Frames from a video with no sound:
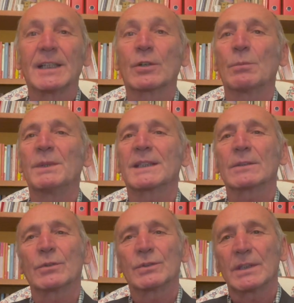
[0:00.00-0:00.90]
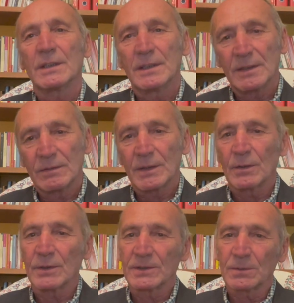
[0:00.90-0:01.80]
il comitato scientifico,
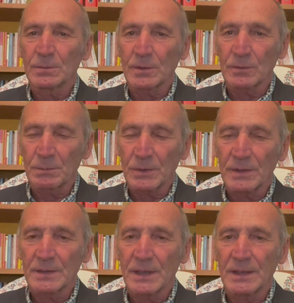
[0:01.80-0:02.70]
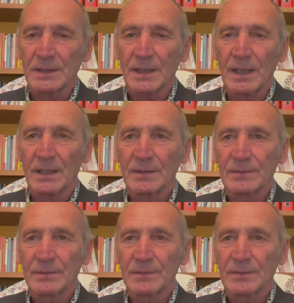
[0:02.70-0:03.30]
l'Istituto Superiore di Sanità,